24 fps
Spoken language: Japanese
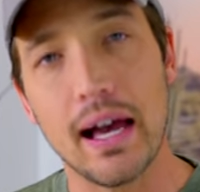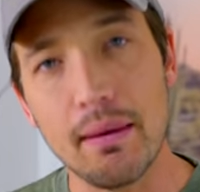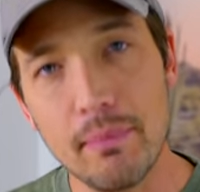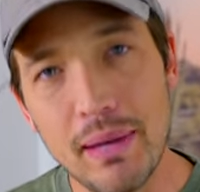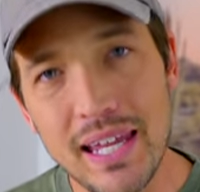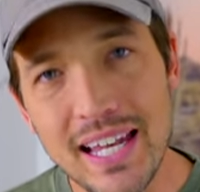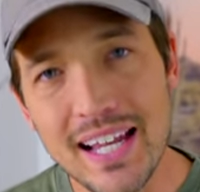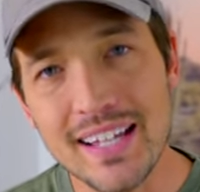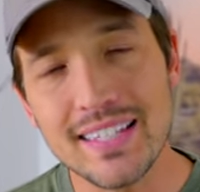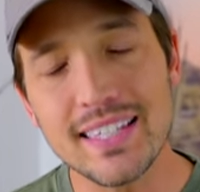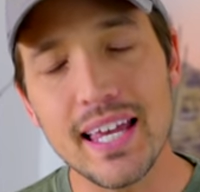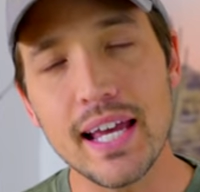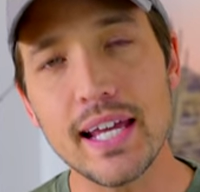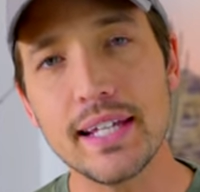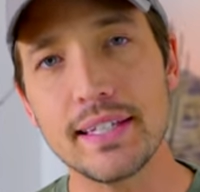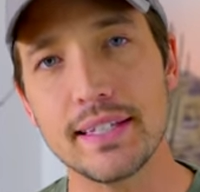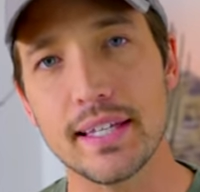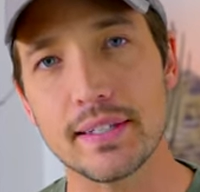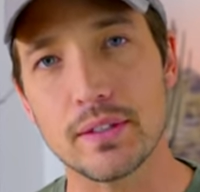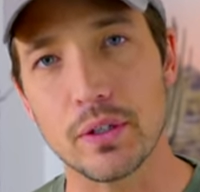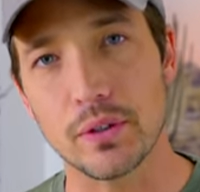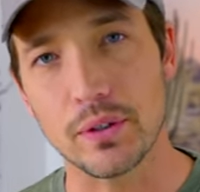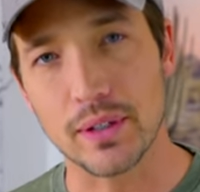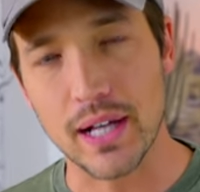やめなさいっ
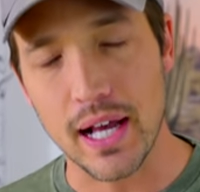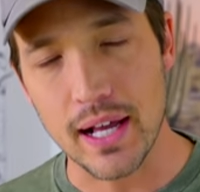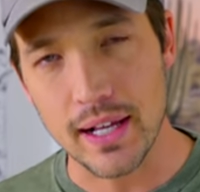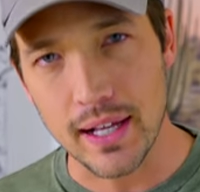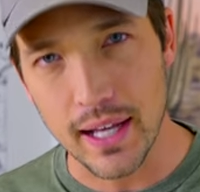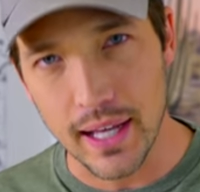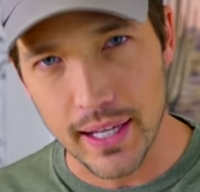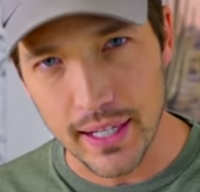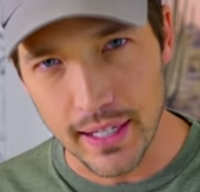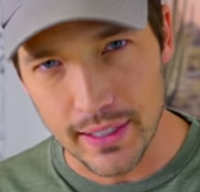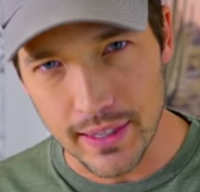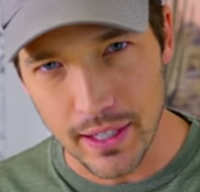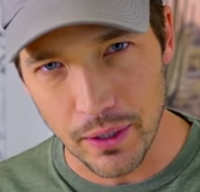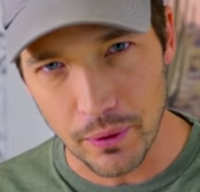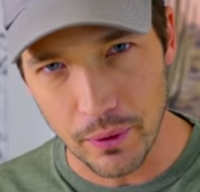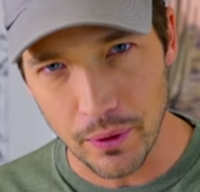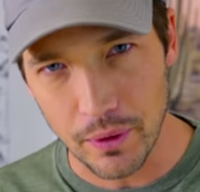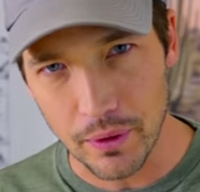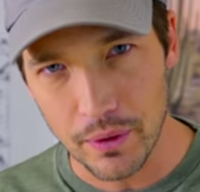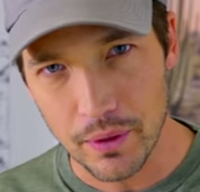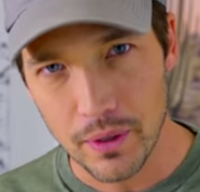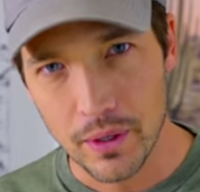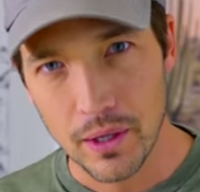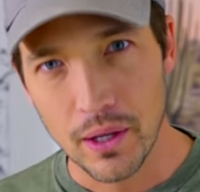て、その考え方
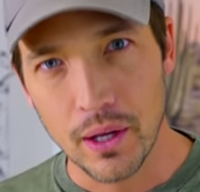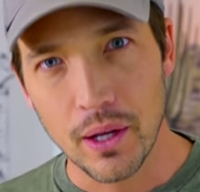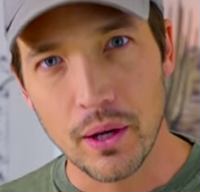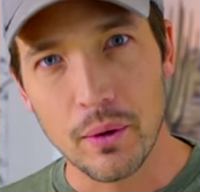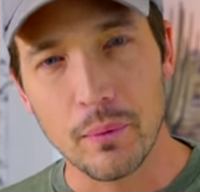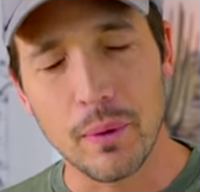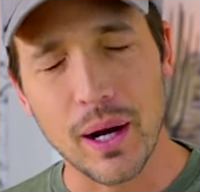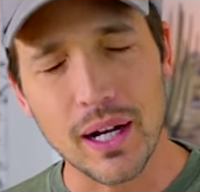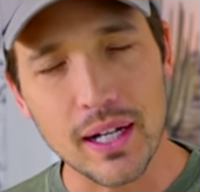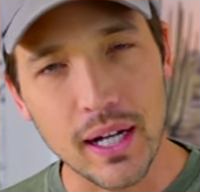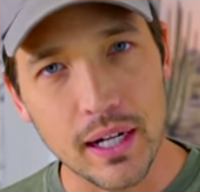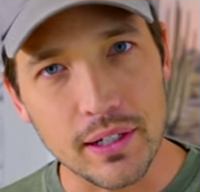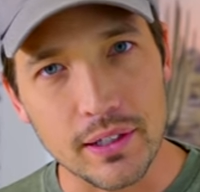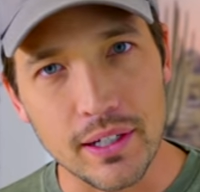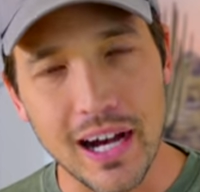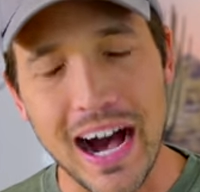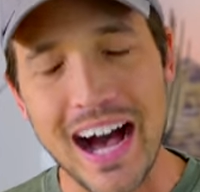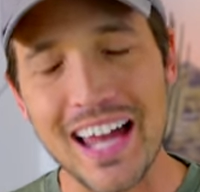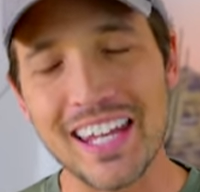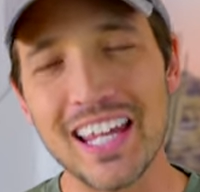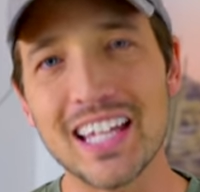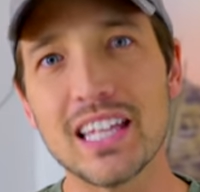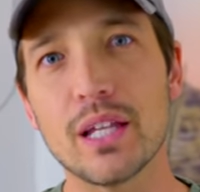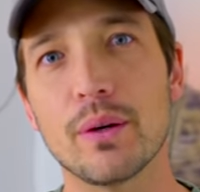を。わか
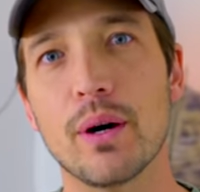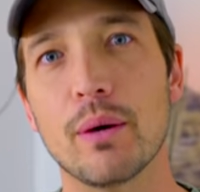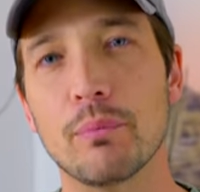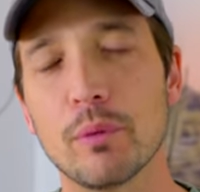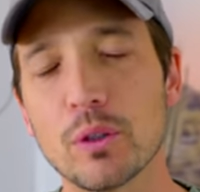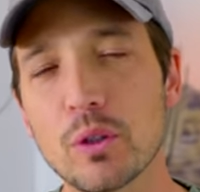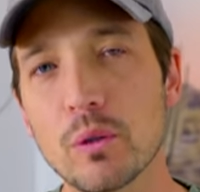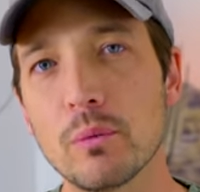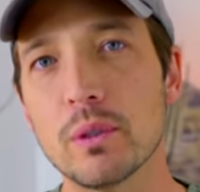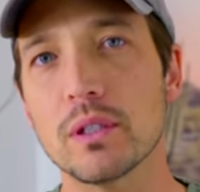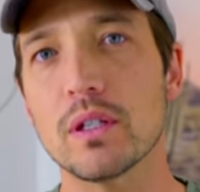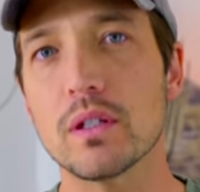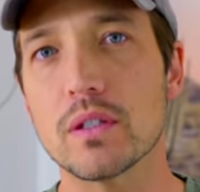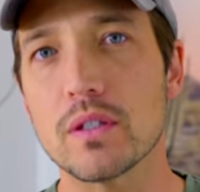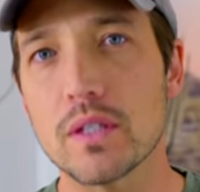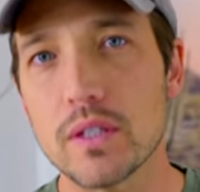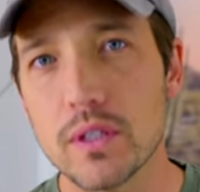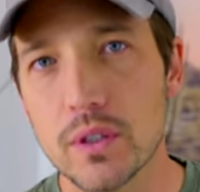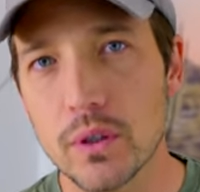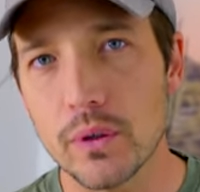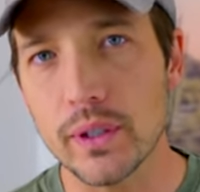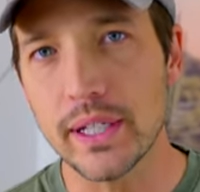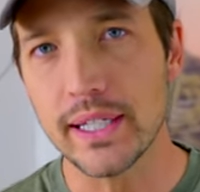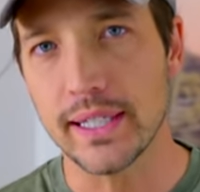る？あなたはもともと
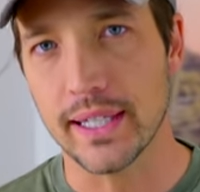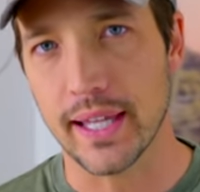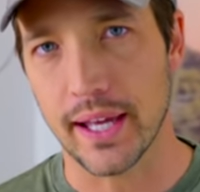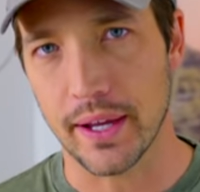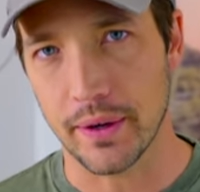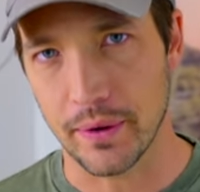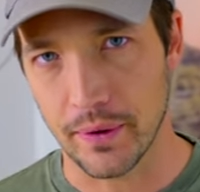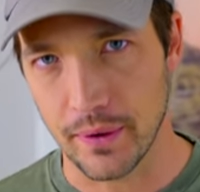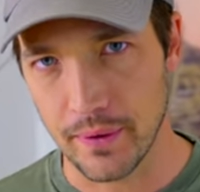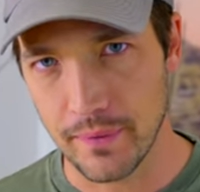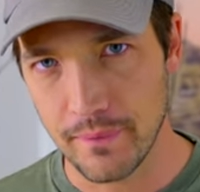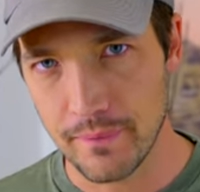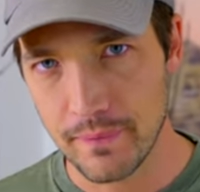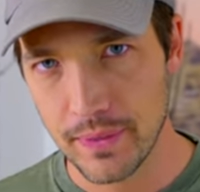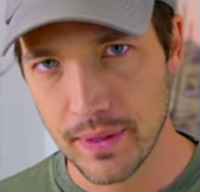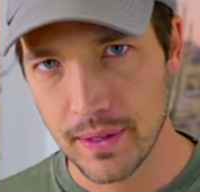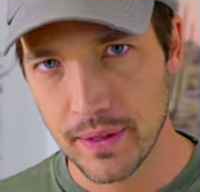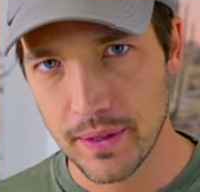強いんだよ。